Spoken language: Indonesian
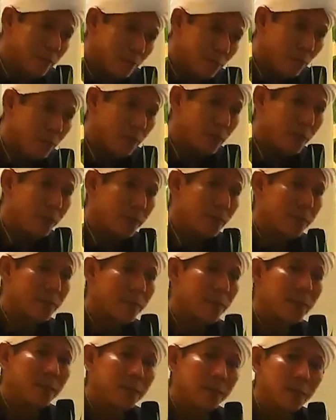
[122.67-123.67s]
tua
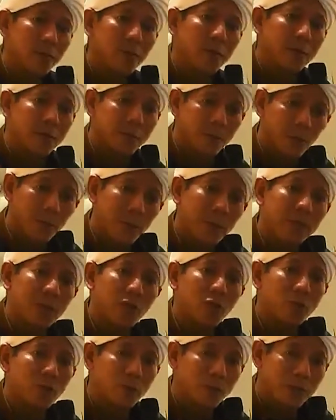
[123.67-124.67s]
dan kita doakan semua panjang
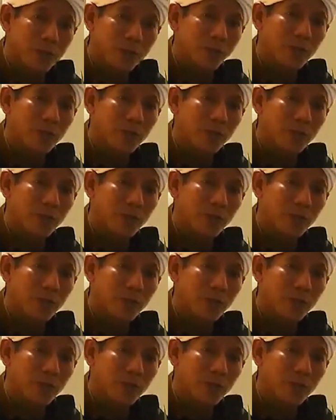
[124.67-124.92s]
umur sehat